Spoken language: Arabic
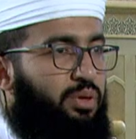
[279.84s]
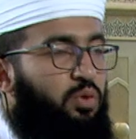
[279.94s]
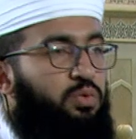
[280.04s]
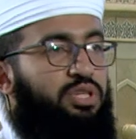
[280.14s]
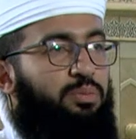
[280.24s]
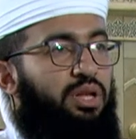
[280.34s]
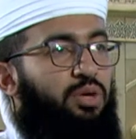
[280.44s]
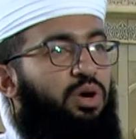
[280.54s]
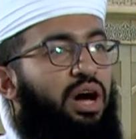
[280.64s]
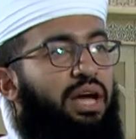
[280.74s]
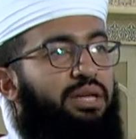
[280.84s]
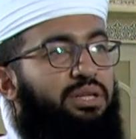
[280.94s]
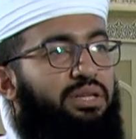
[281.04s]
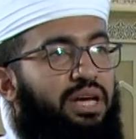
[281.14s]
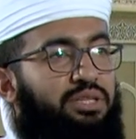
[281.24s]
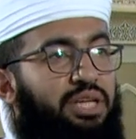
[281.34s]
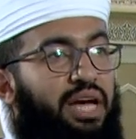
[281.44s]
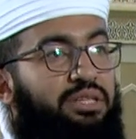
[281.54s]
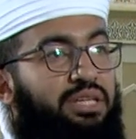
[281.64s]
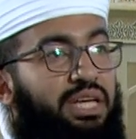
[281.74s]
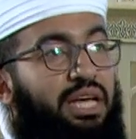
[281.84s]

وفي سبيل وقاية الناشئة